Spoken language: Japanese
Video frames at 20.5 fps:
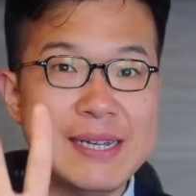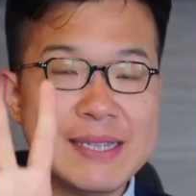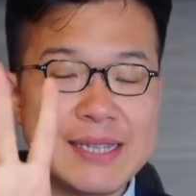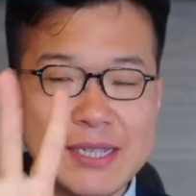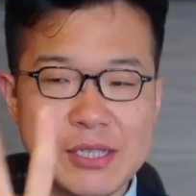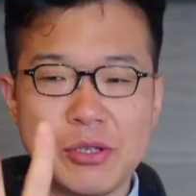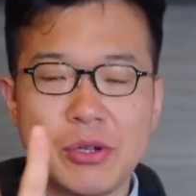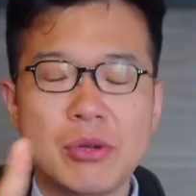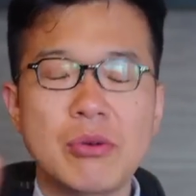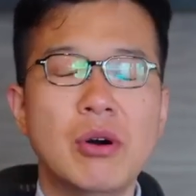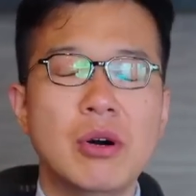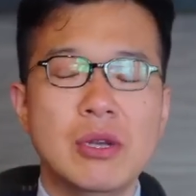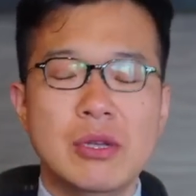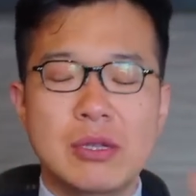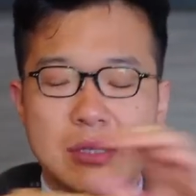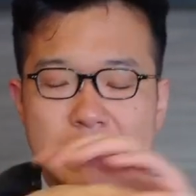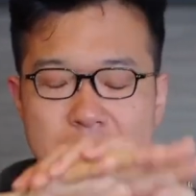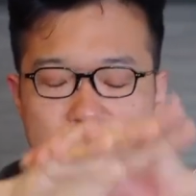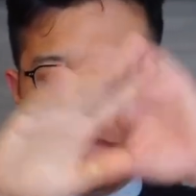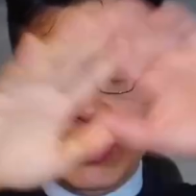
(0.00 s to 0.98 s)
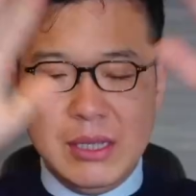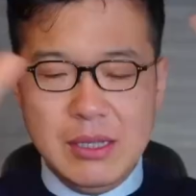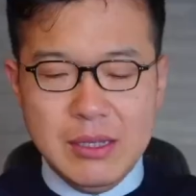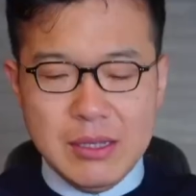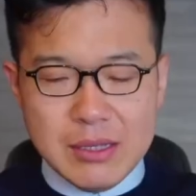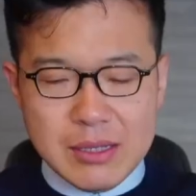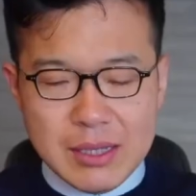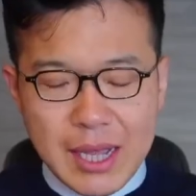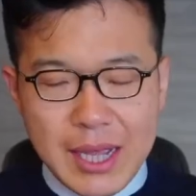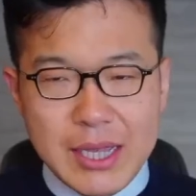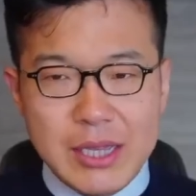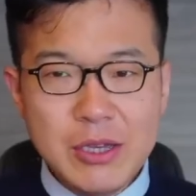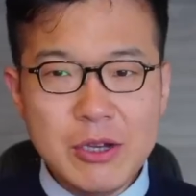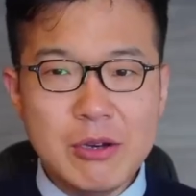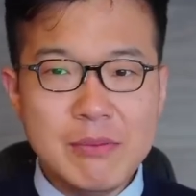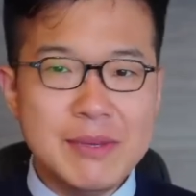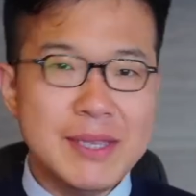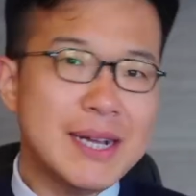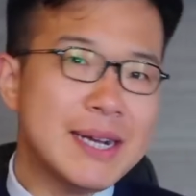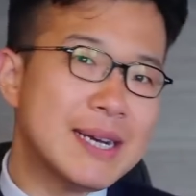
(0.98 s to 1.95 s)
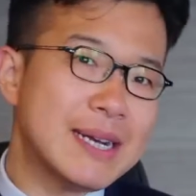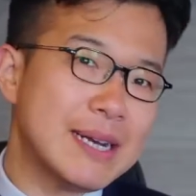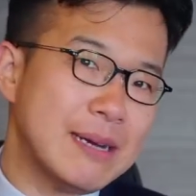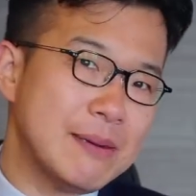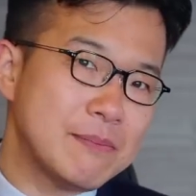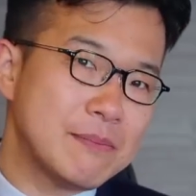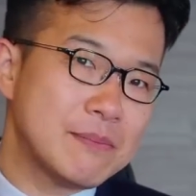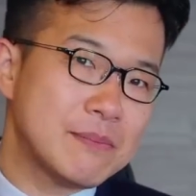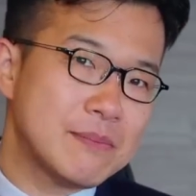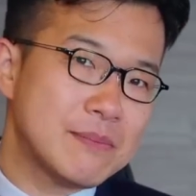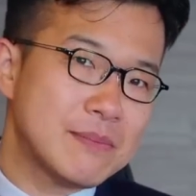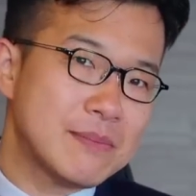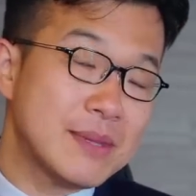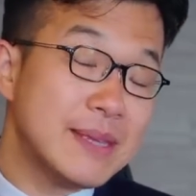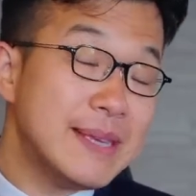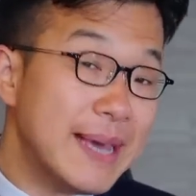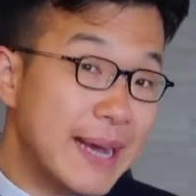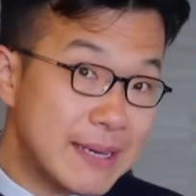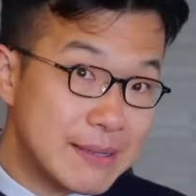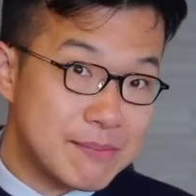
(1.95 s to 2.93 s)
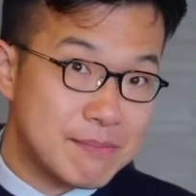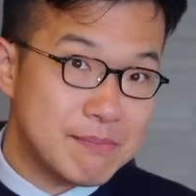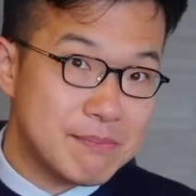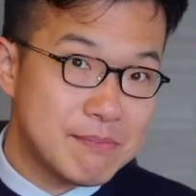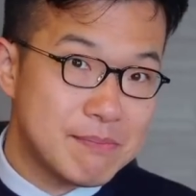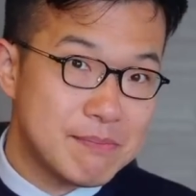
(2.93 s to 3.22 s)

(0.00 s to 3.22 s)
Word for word: で、それを全体を見ながらやる。